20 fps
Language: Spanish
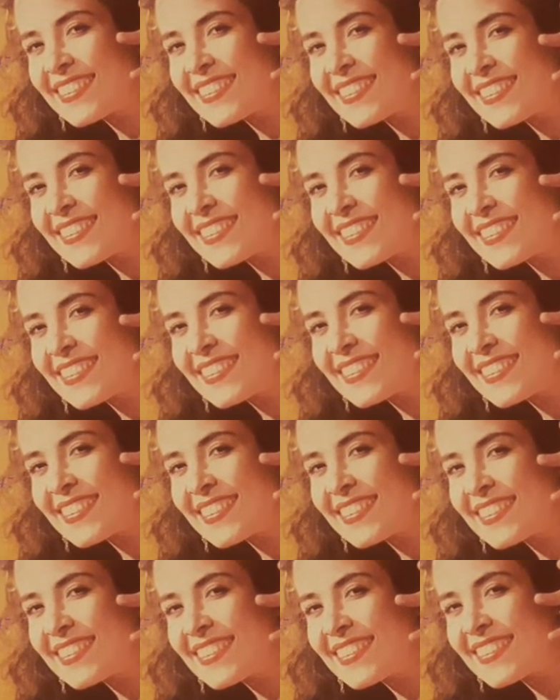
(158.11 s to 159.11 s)
mis muñecas
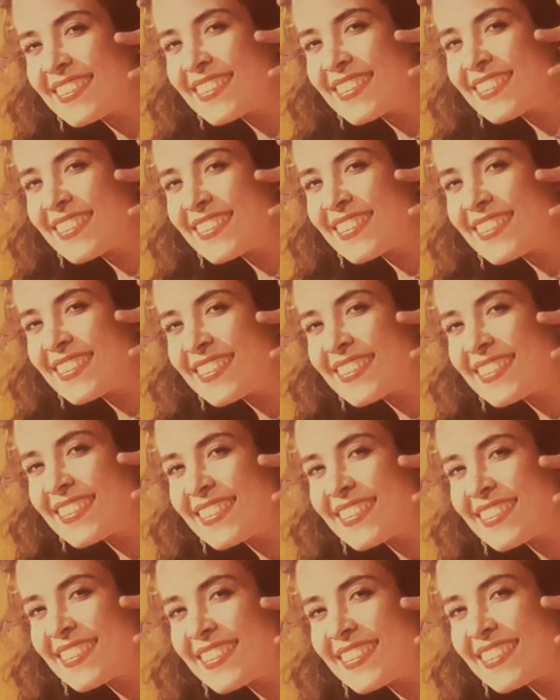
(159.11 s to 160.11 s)
hablan de algo
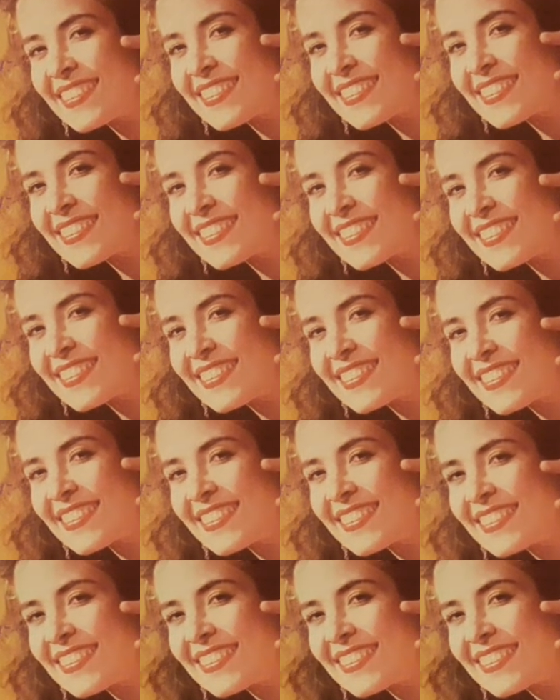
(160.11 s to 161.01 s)
similar, ¿no?